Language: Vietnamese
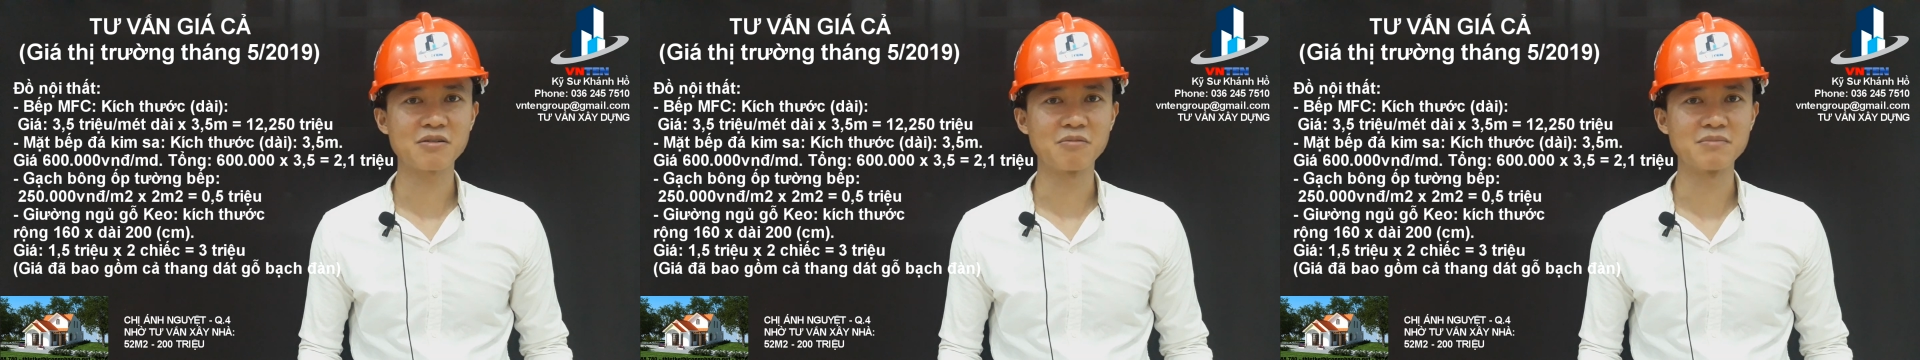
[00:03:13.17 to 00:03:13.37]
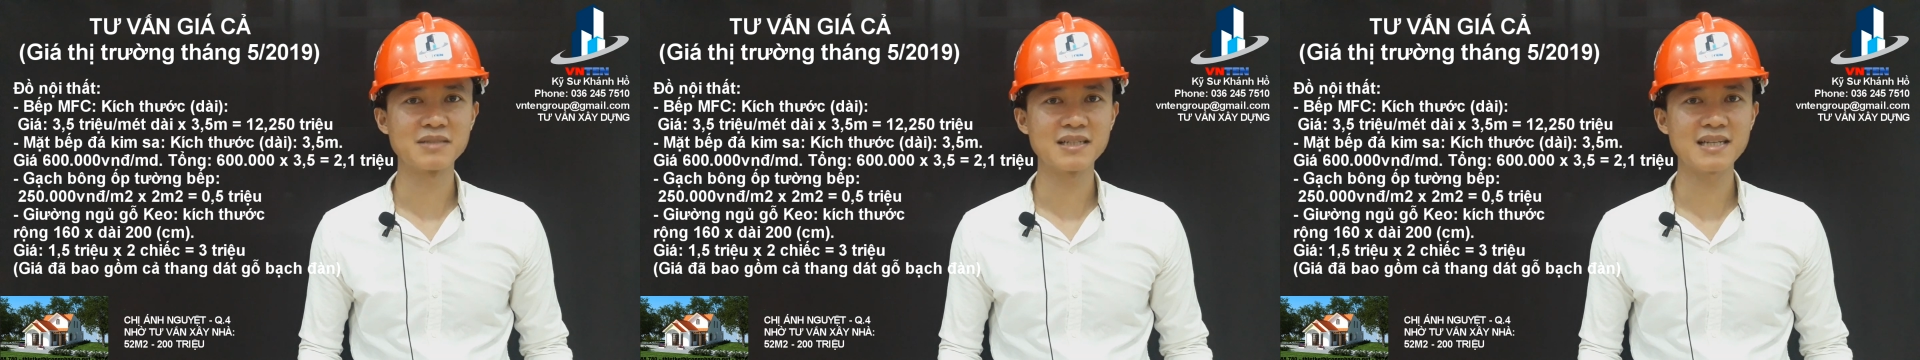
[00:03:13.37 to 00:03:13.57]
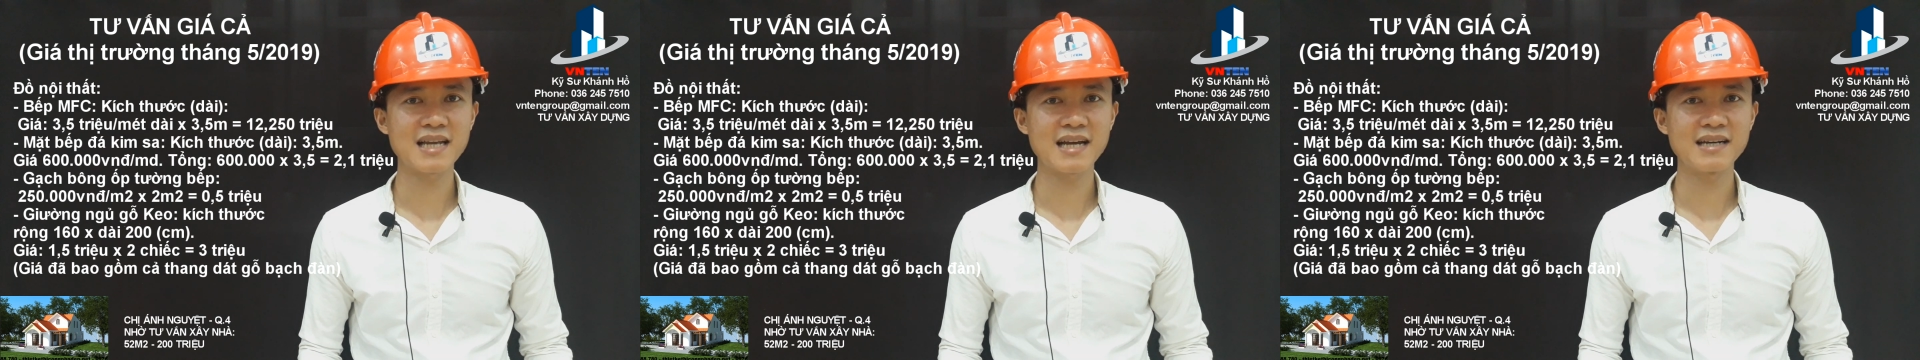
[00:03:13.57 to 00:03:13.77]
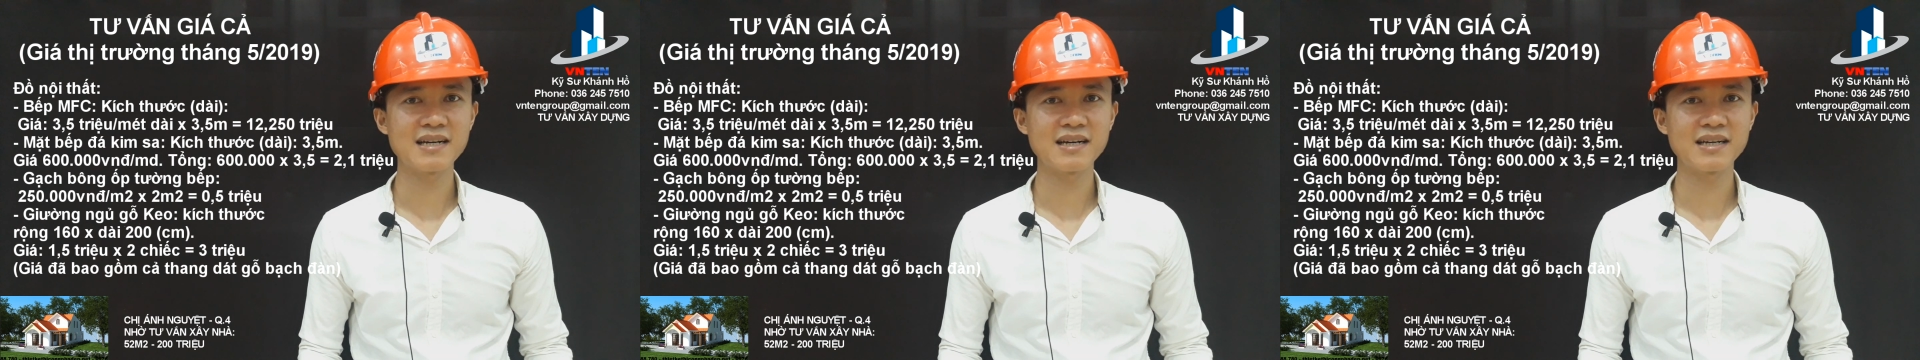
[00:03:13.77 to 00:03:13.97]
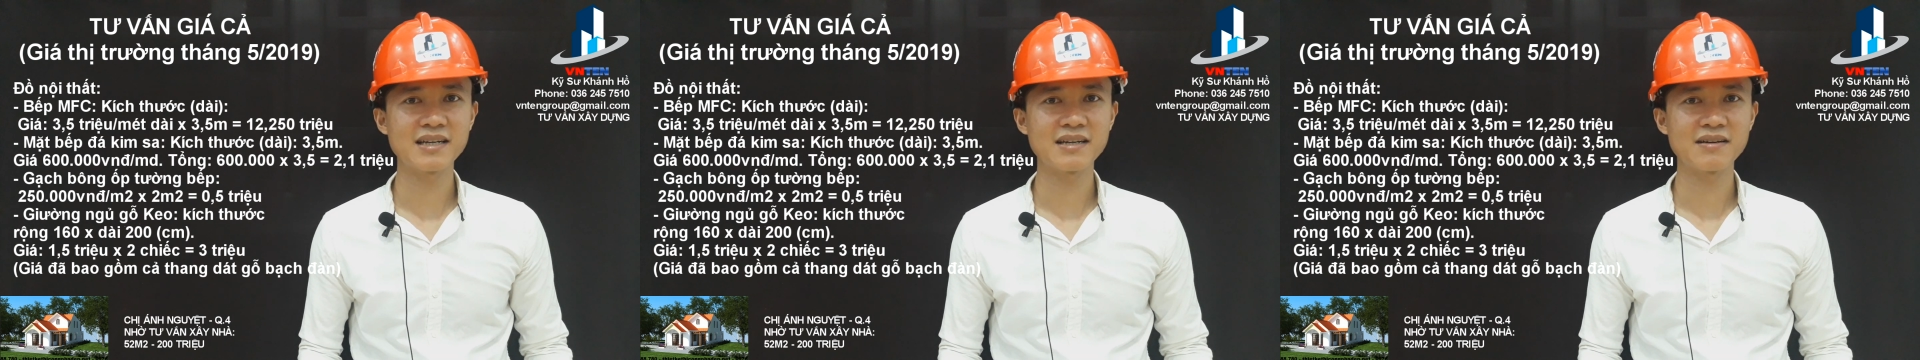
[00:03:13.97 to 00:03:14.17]
cũng chính là
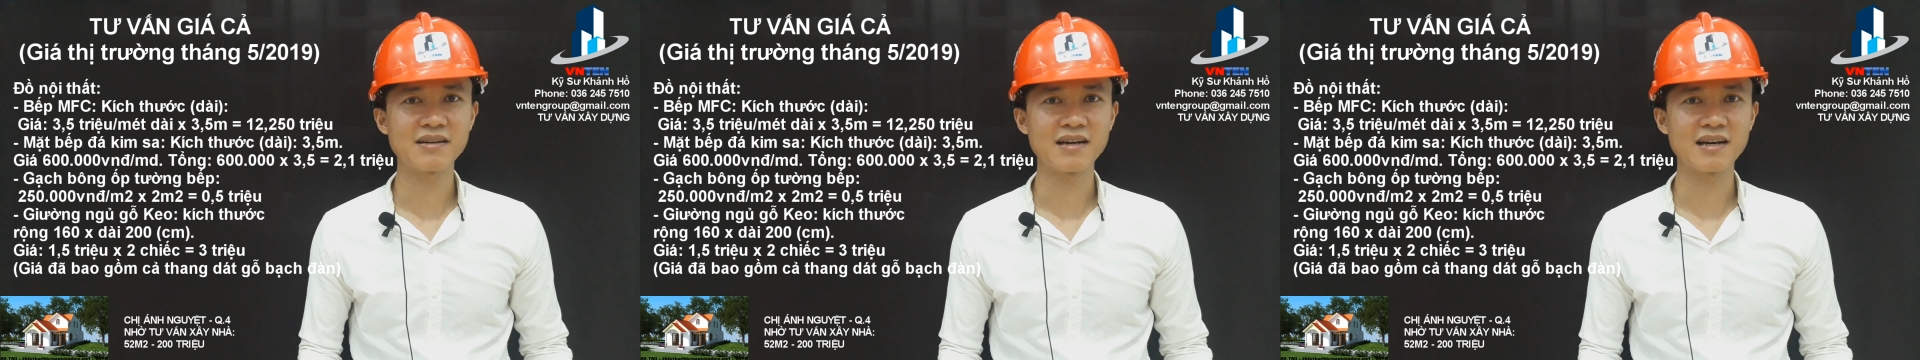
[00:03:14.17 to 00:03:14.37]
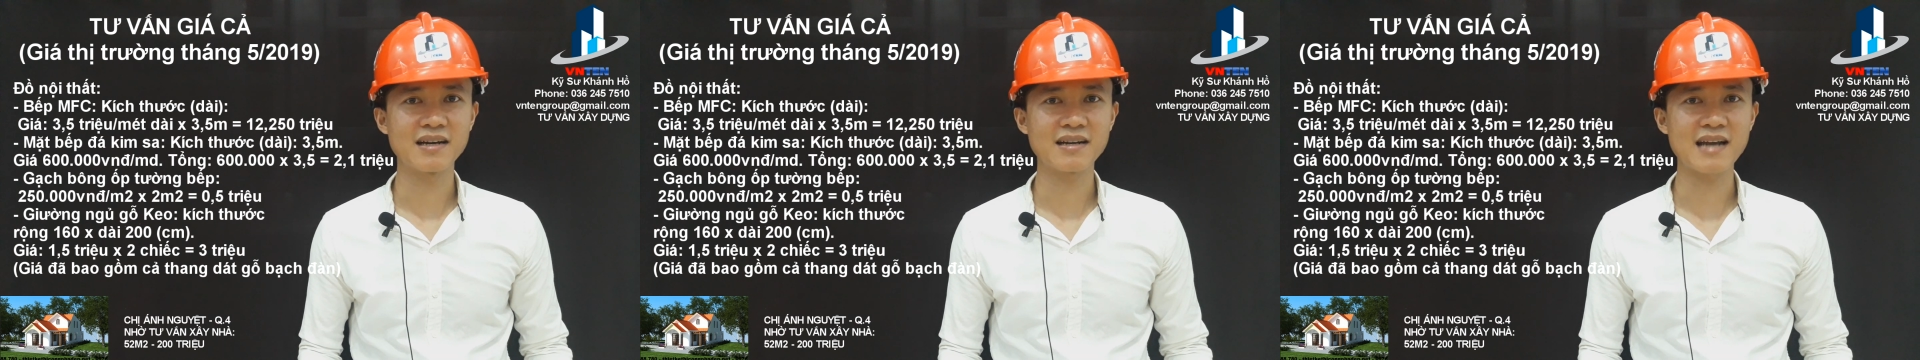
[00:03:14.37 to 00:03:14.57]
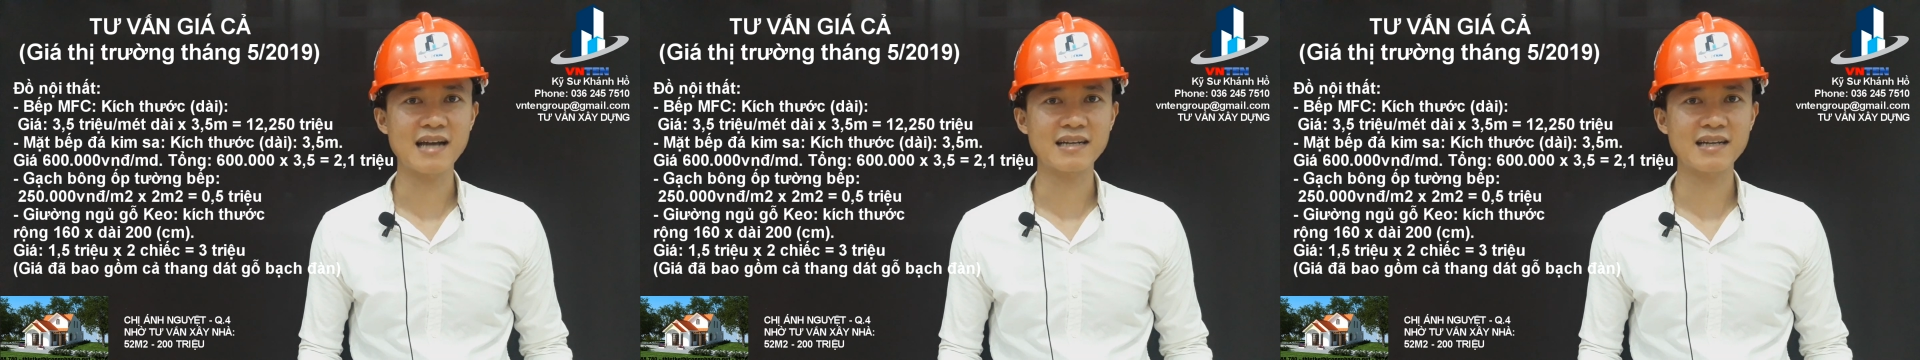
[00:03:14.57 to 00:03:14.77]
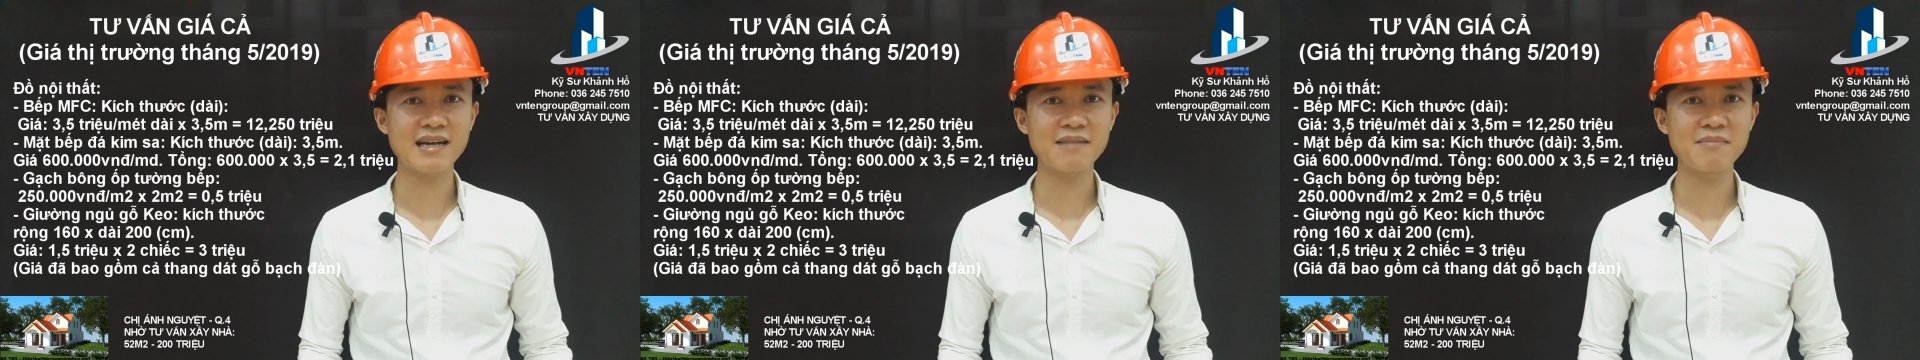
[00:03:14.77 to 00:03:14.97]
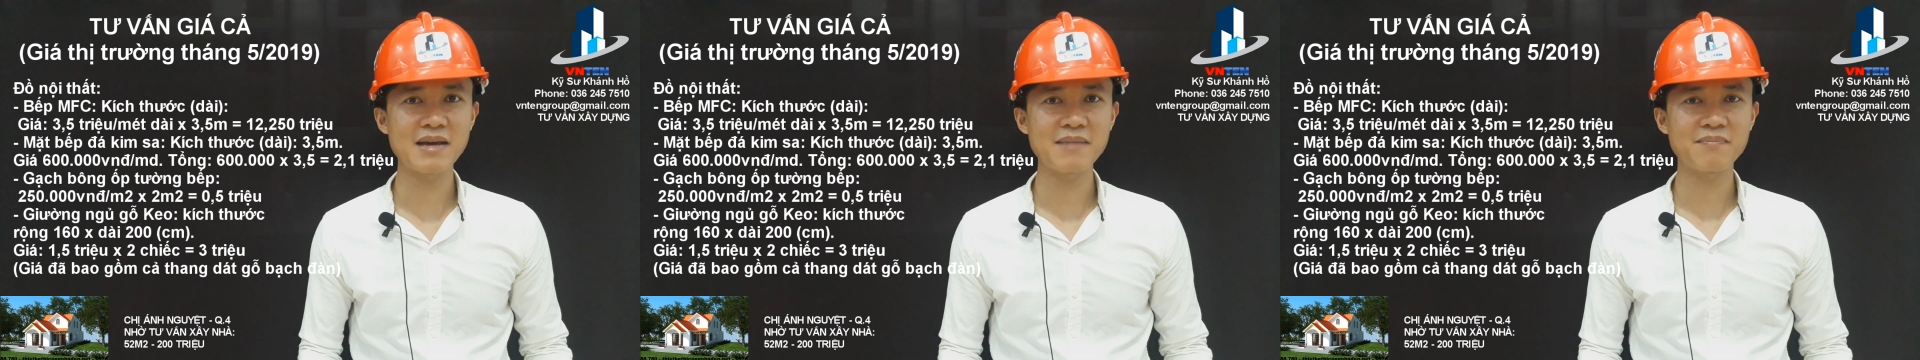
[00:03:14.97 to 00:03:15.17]
nơi đặt
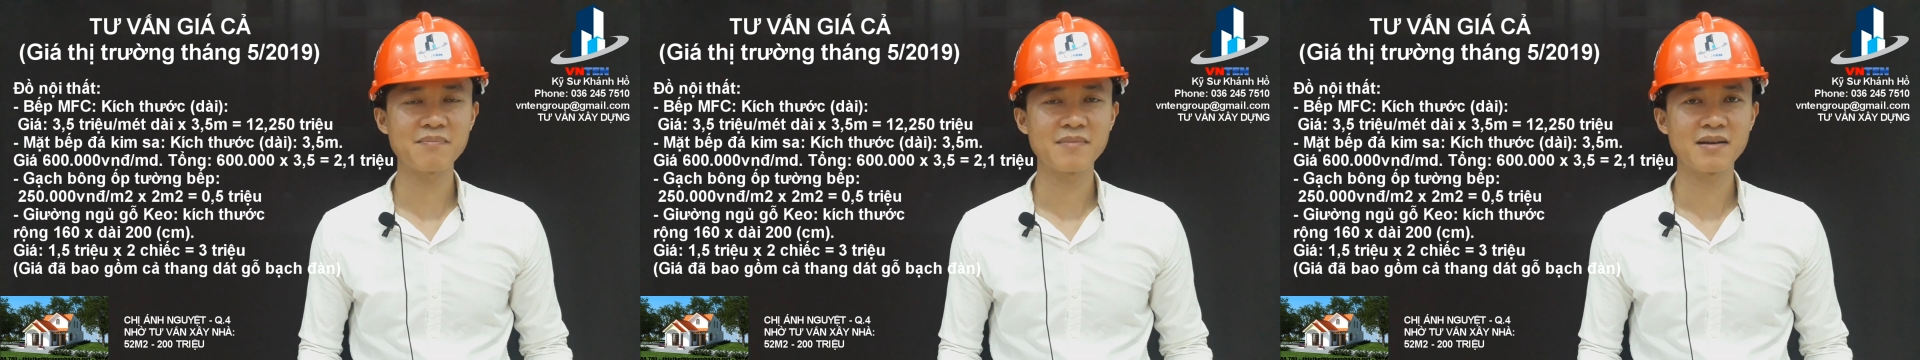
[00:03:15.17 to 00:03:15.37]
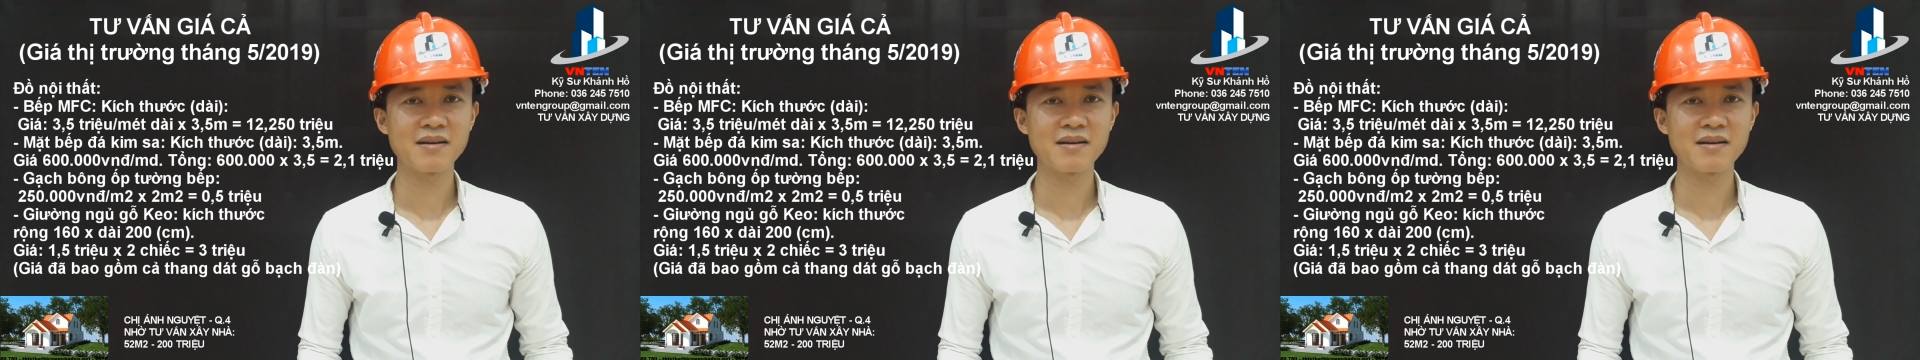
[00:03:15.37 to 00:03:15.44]
căn bếp